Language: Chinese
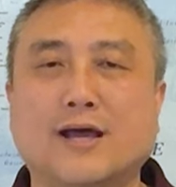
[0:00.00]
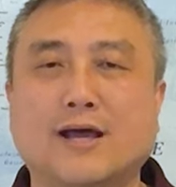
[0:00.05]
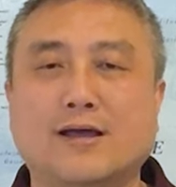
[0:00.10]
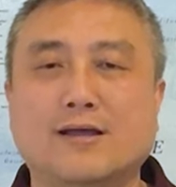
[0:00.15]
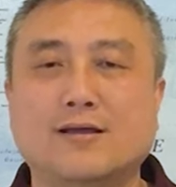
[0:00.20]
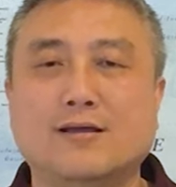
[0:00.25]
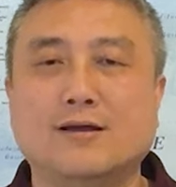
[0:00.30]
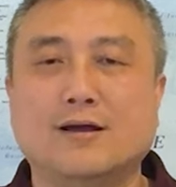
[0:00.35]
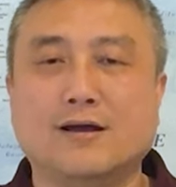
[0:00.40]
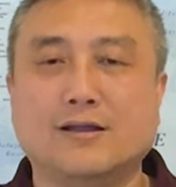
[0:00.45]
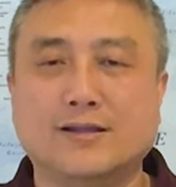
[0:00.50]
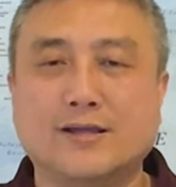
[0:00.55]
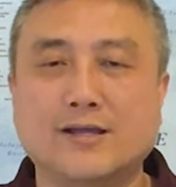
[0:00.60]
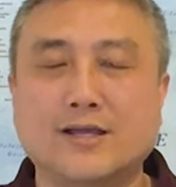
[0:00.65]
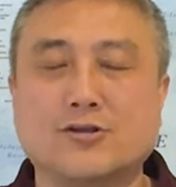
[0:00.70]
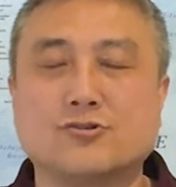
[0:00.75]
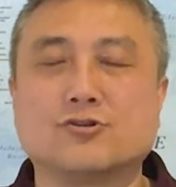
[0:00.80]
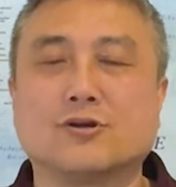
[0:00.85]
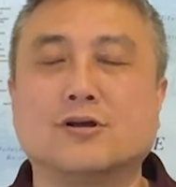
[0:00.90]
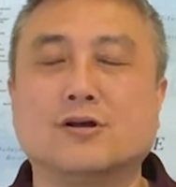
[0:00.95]
难啊，那
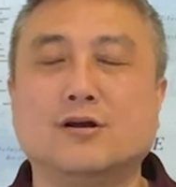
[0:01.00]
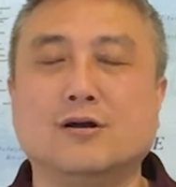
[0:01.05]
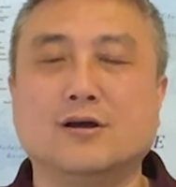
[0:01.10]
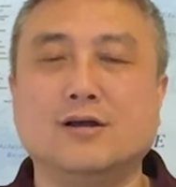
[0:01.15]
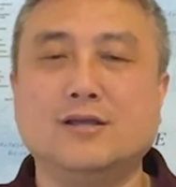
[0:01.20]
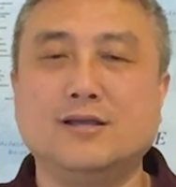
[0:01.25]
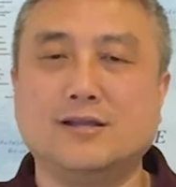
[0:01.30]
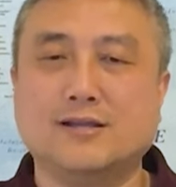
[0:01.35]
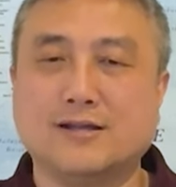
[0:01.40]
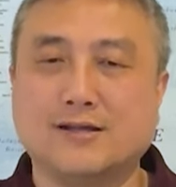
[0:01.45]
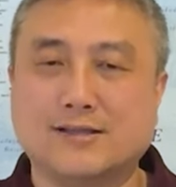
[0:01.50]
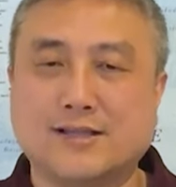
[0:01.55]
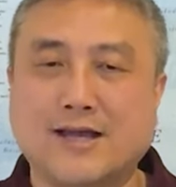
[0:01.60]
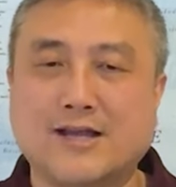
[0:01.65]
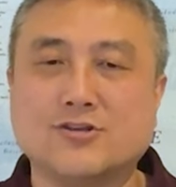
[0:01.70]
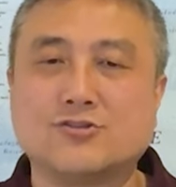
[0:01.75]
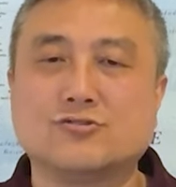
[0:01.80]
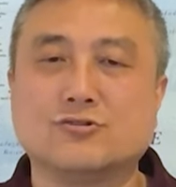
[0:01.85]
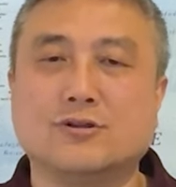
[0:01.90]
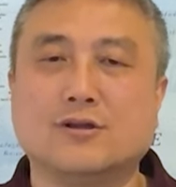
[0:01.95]
也是可以的，
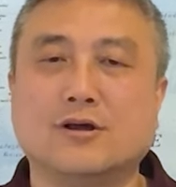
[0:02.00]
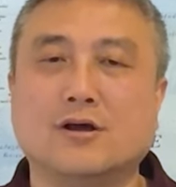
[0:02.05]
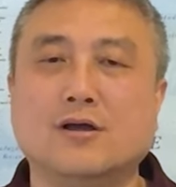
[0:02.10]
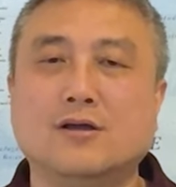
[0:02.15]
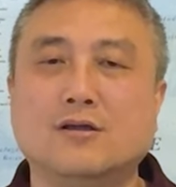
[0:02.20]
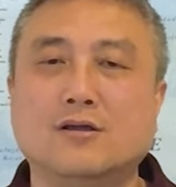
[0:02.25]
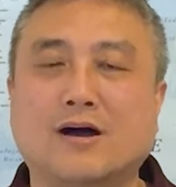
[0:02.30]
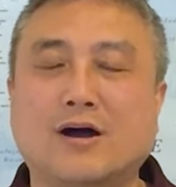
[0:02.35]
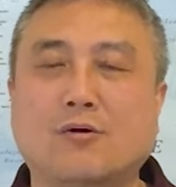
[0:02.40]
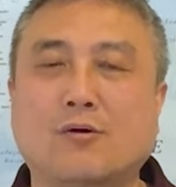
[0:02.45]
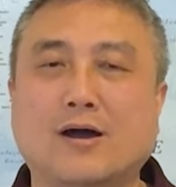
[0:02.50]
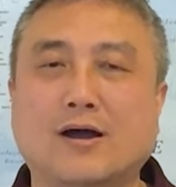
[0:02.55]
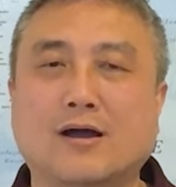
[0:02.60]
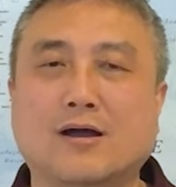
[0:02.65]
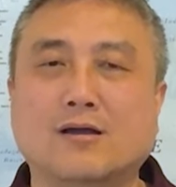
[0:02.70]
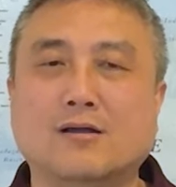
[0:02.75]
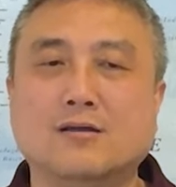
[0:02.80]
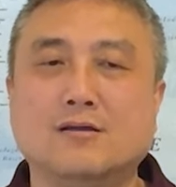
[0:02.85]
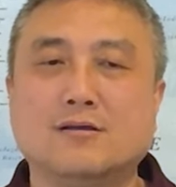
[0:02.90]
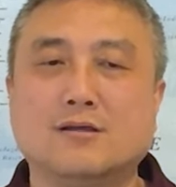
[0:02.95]
但是呢，往往
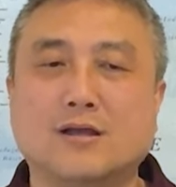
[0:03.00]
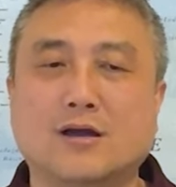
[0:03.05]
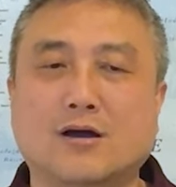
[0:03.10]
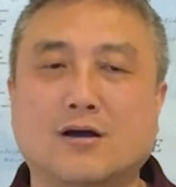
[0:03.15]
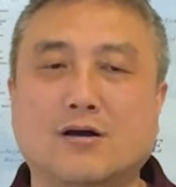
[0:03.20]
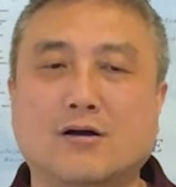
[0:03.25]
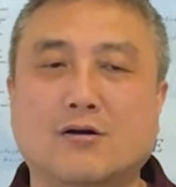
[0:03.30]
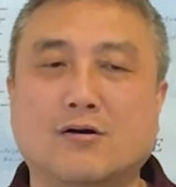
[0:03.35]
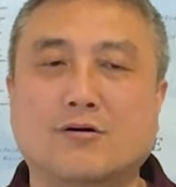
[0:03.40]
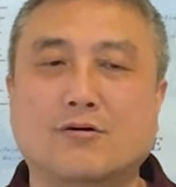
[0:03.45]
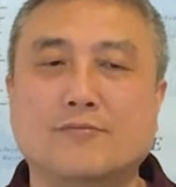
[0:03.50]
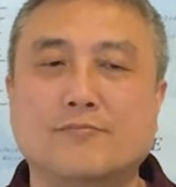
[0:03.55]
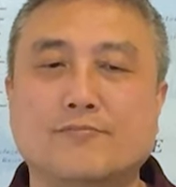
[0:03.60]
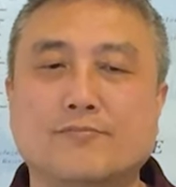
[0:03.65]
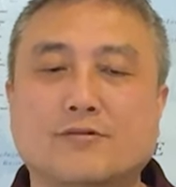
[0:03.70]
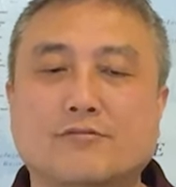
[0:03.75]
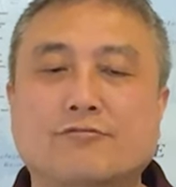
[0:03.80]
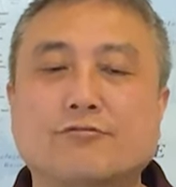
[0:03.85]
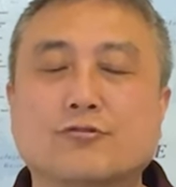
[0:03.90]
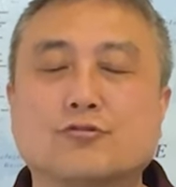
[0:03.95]
要
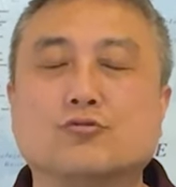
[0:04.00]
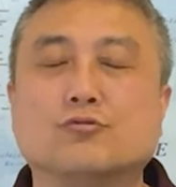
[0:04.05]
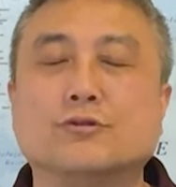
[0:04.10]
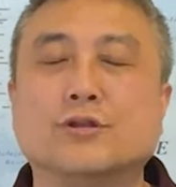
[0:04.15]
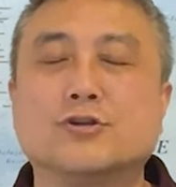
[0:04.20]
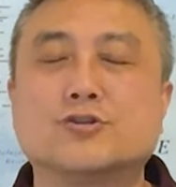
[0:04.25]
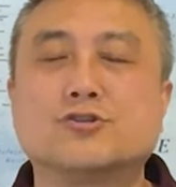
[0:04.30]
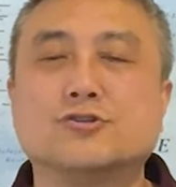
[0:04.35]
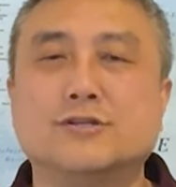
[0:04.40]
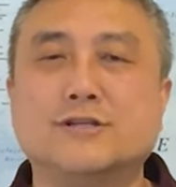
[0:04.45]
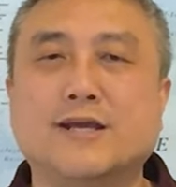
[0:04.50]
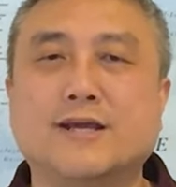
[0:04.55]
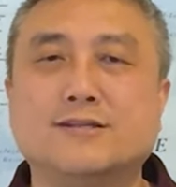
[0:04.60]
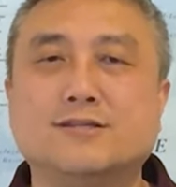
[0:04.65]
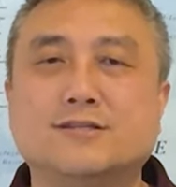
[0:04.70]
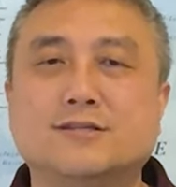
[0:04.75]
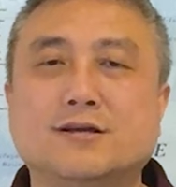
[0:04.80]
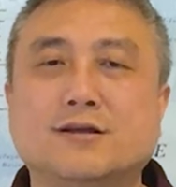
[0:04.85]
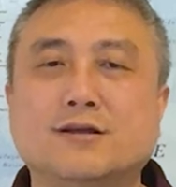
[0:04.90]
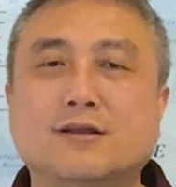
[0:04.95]
付出的时间、
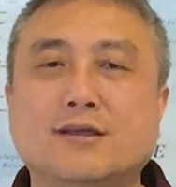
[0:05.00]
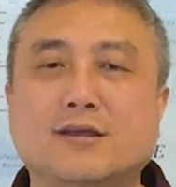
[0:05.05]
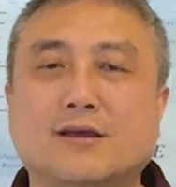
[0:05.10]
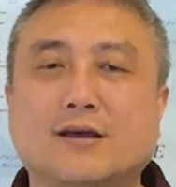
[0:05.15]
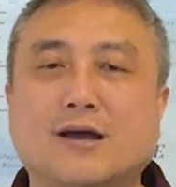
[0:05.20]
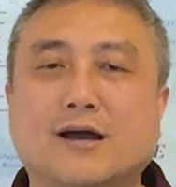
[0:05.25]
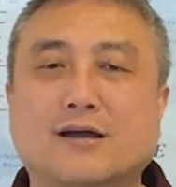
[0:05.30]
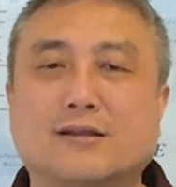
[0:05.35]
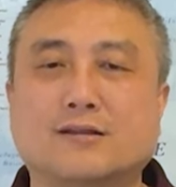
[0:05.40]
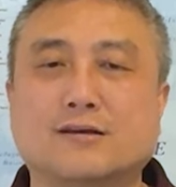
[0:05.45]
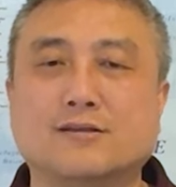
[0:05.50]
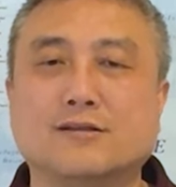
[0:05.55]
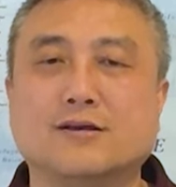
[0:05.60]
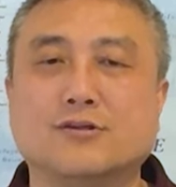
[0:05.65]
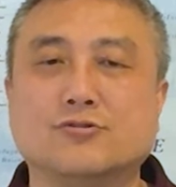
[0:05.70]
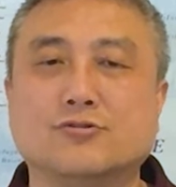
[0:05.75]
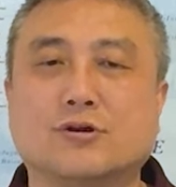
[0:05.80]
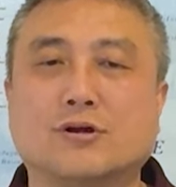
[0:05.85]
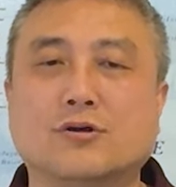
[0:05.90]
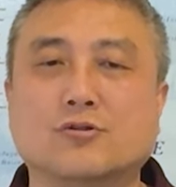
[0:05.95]
精力啊等
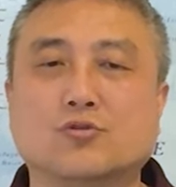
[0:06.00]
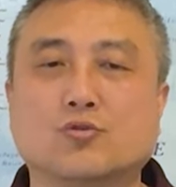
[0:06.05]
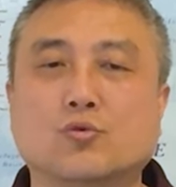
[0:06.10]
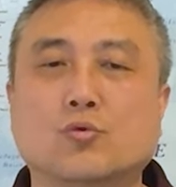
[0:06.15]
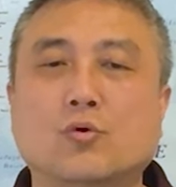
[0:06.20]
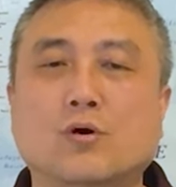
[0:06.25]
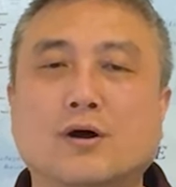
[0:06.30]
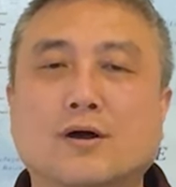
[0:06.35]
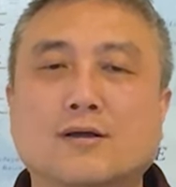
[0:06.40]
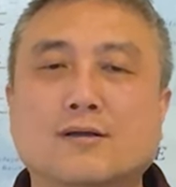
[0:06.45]
等就更多。